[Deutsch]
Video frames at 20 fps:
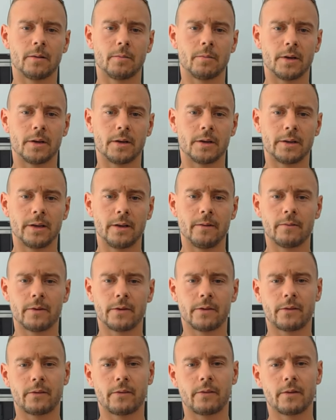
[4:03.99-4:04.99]
aber nach dem,
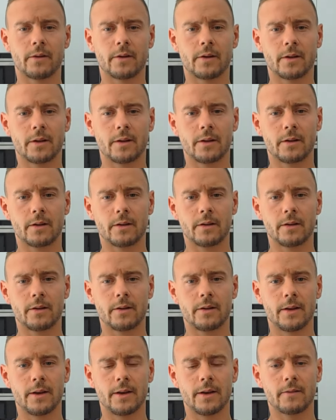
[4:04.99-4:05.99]
was in
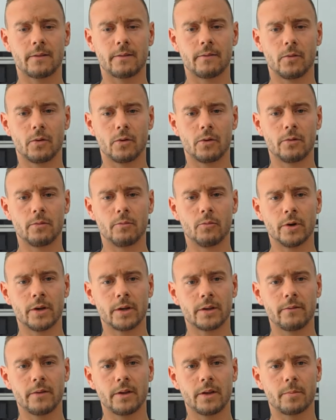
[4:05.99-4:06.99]
den letzten Wochen und
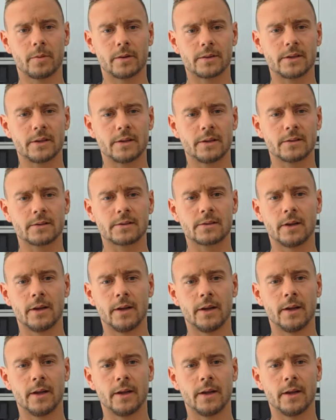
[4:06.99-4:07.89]
Monaten wieder passiert ist,